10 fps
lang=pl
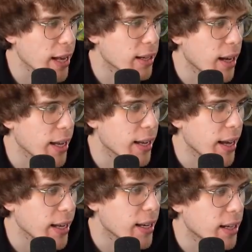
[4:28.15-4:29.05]
Ej, hej,
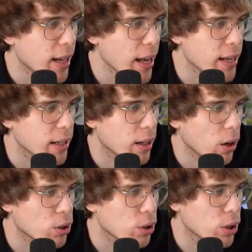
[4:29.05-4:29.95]
hej, hej,
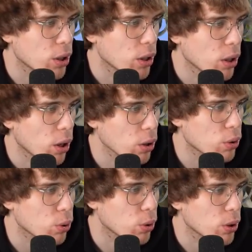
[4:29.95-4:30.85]
chodź,
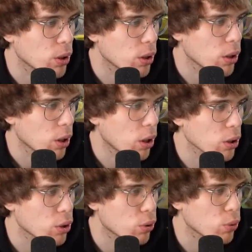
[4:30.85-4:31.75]
chodź tu,
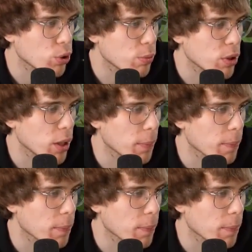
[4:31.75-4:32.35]
chodź tu, musimy go...